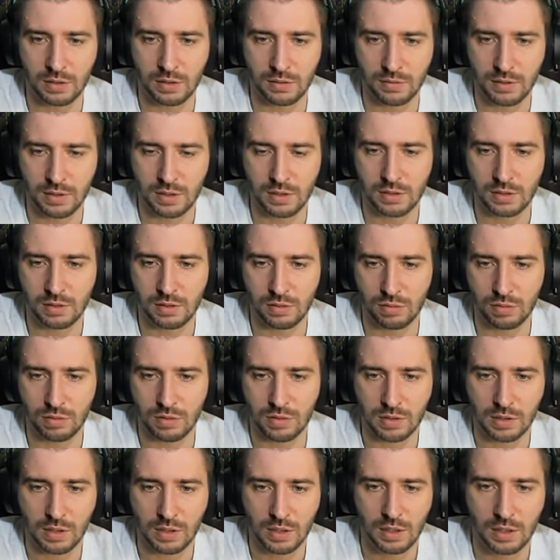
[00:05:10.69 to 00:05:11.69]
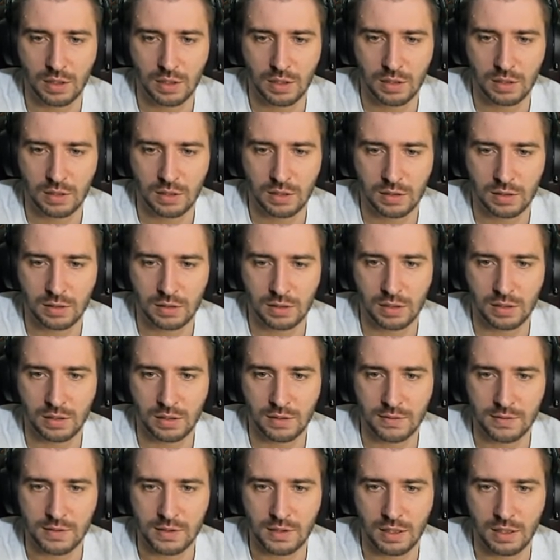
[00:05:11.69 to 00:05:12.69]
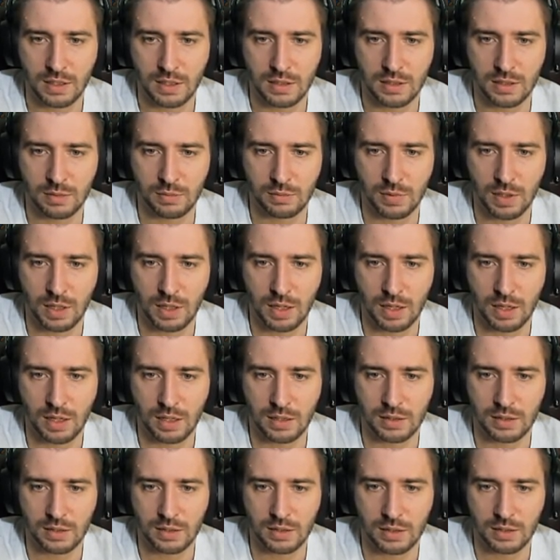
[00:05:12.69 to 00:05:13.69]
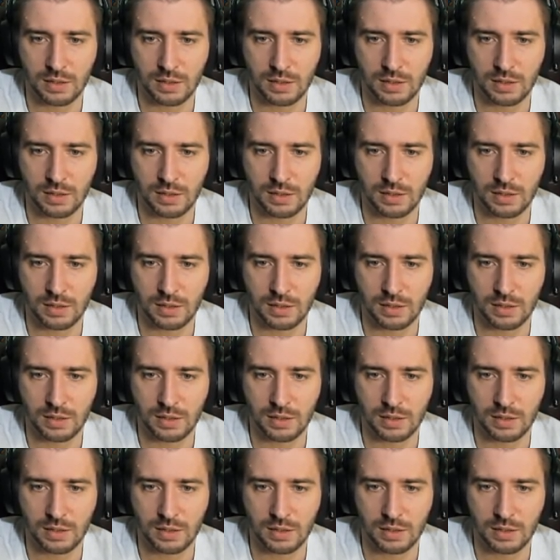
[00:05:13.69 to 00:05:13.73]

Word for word: Видите, то есть, где-то в среднем на